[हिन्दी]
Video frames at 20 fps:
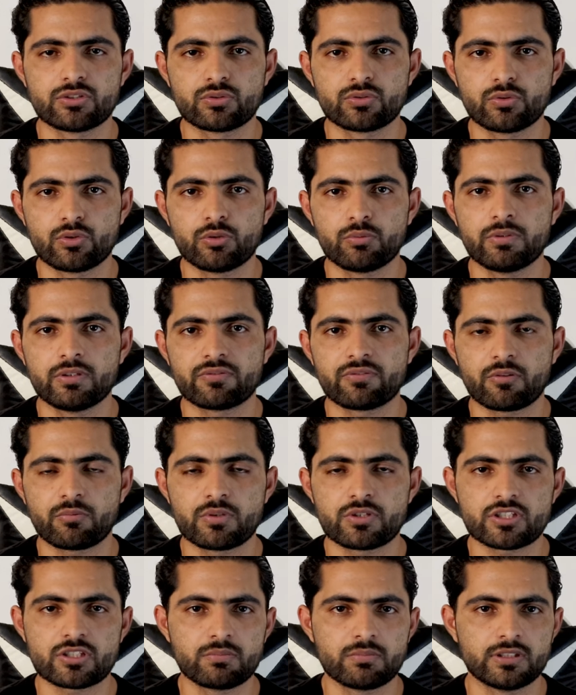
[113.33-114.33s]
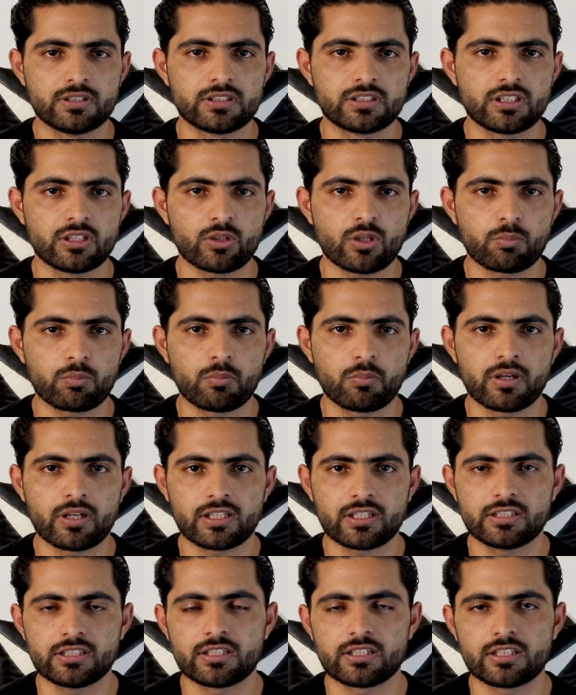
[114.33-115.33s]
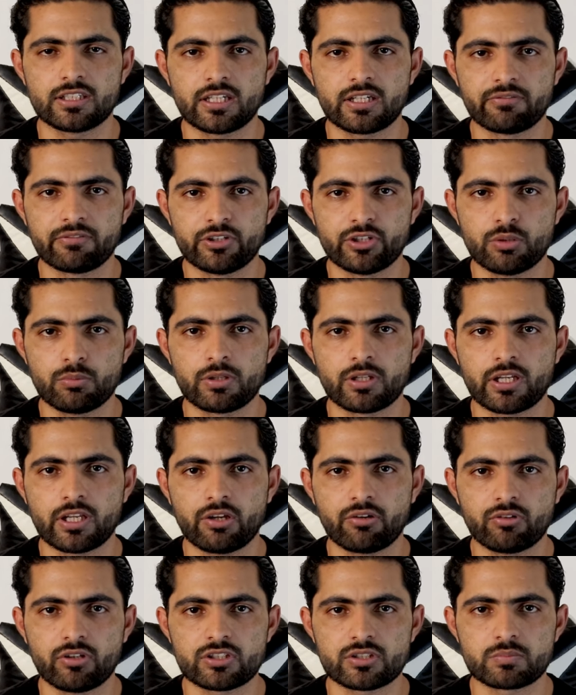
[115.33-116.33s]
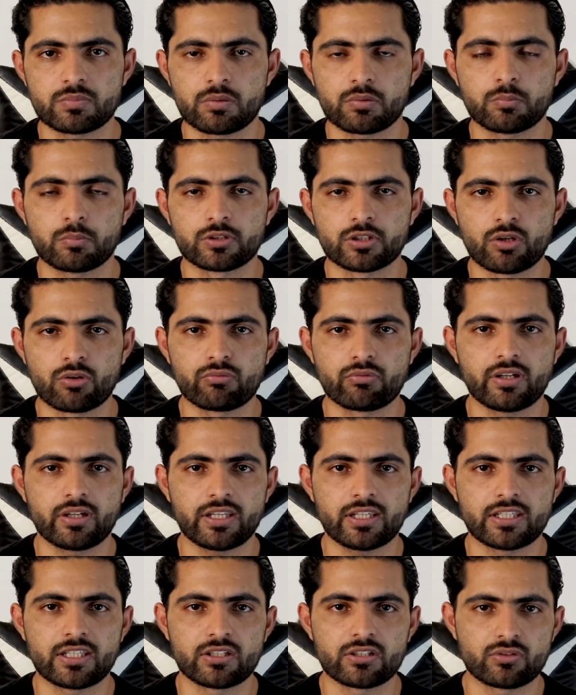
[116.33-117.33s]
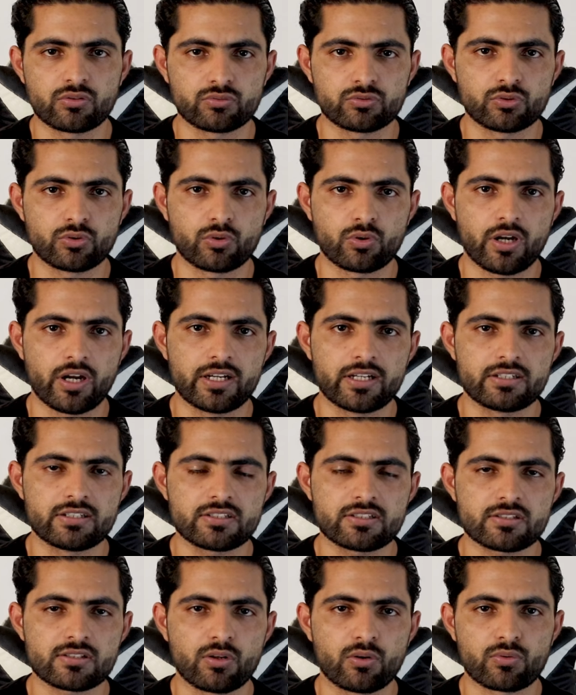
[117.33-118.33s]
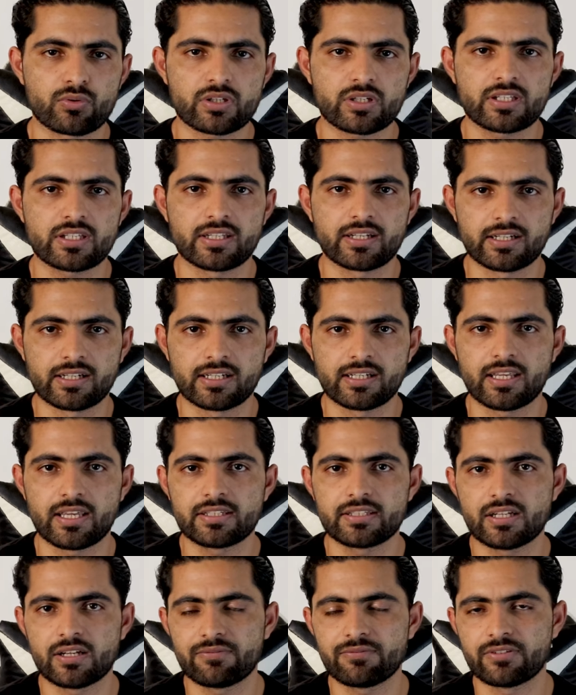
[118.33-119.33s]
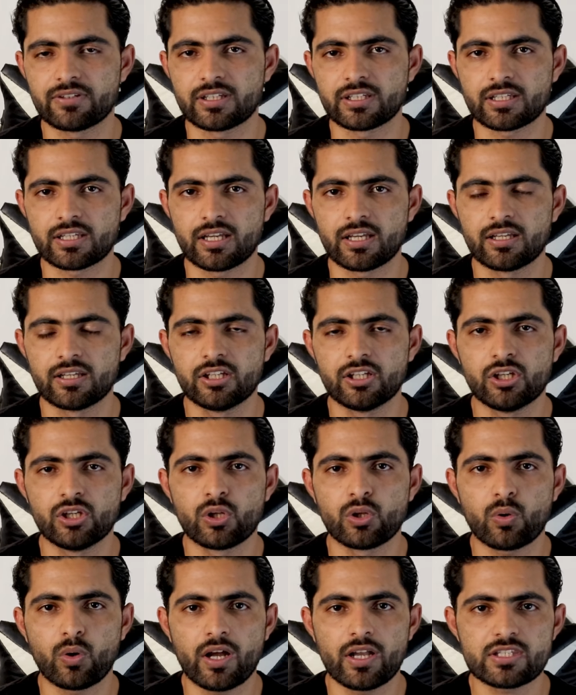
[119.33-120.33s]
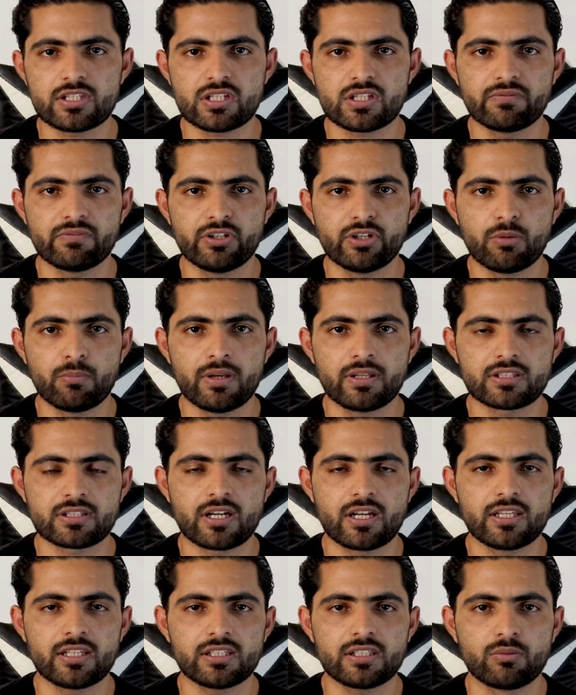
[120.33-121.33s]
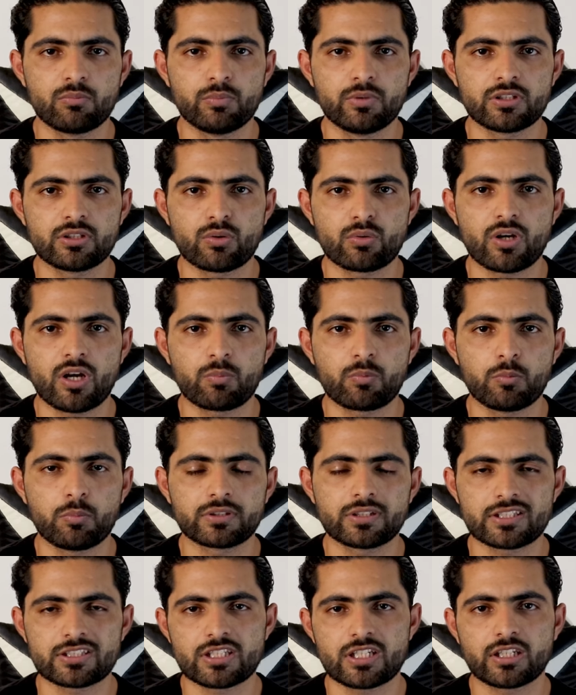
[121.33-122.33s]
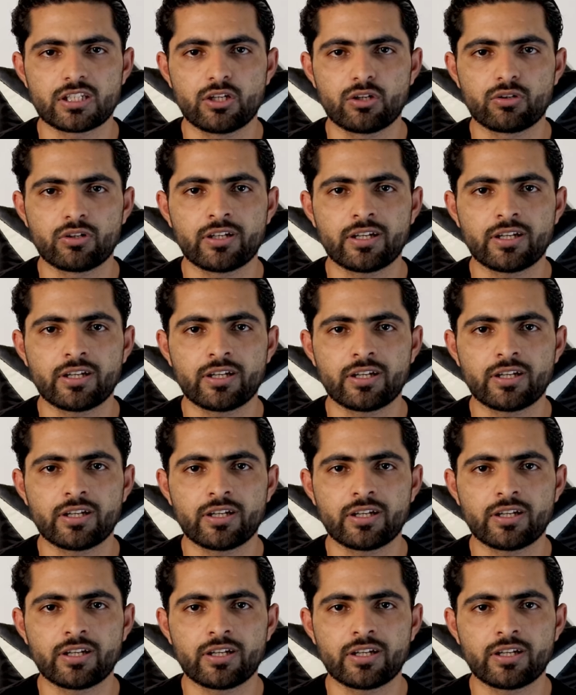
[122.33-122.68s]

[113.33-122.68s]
कोई भी इन्फॉर्मेशन मिलती है तो आपको मैं क्लियरली एक वीडियो देखे आऊँगा जिसमें आपको बताऊँगा कि ये जो आई टी लॉटरी रियल है या फेक है तो आज की वीडियो में इतना ही उम्मीद करूँगा आपको पता चल गया होगा